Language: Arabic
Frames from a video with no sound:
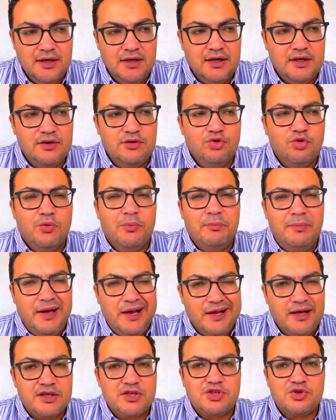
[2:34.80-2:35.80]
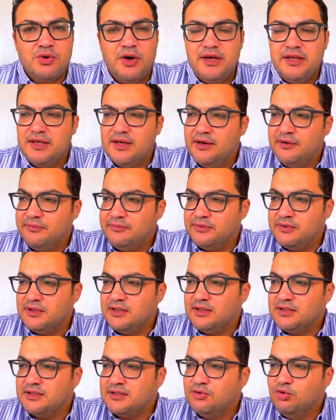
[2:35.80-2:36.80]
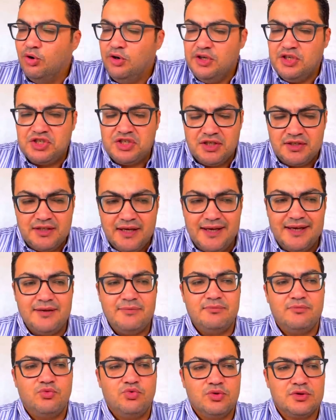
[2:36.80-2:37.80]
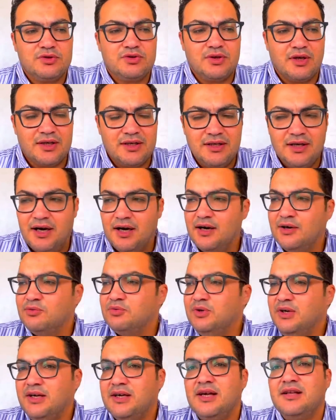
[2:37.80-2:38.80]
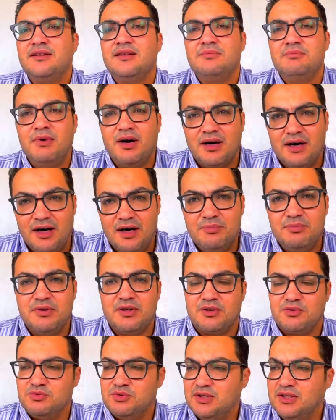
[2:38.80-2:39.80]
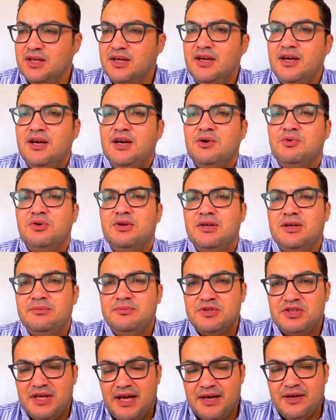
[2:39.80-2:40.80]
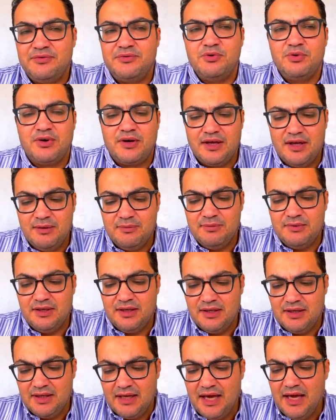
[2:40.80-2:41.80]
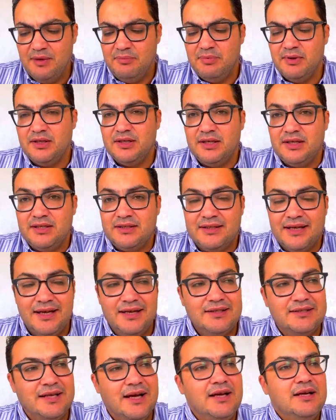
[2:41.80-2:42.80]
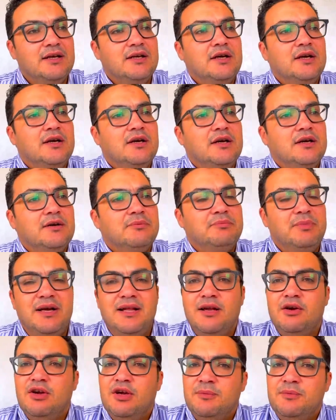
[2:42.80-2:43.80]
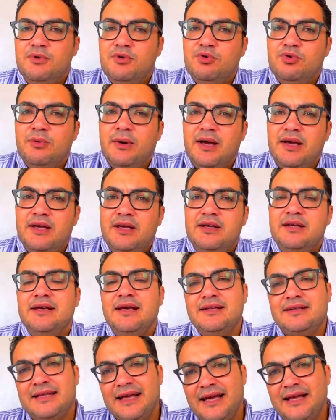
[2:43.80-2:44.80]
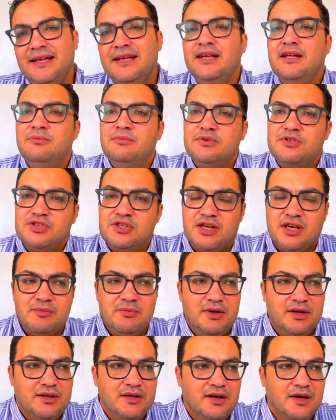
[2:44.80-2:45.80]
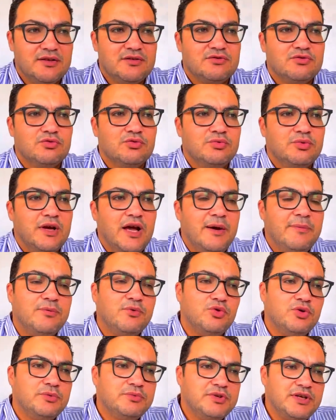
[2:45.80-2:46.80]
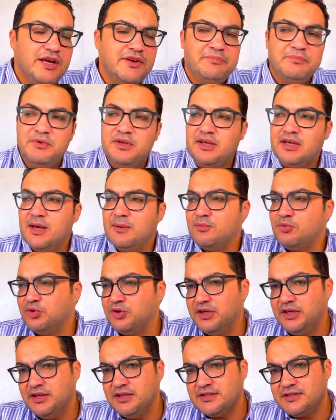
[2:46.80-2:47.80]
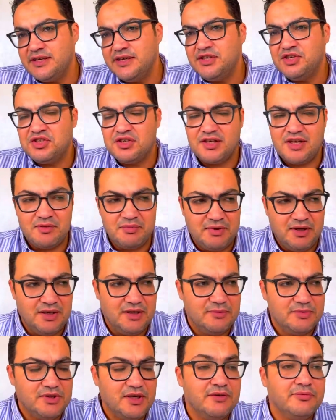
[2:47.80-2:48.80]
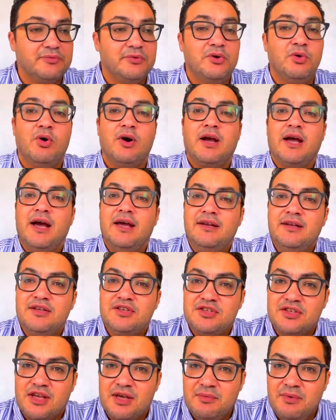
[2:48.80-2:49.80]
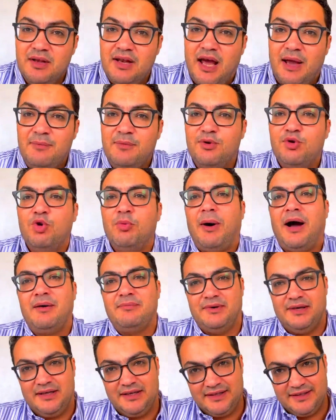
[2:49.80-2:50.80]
انه مبالغ شويه في نوع الشتائم والطريقه وحكايه المقابر والمش عارف ايه والكلام الاهبل اللي اتقال ده بداوا يعملوا بقى إيه،, ايه تقليل من شيكابالا اصله جاب جو مش عارف مين جاب جونين زي شيكابالا مش عارف ايه وكان شيكابالا عامل لهم عمل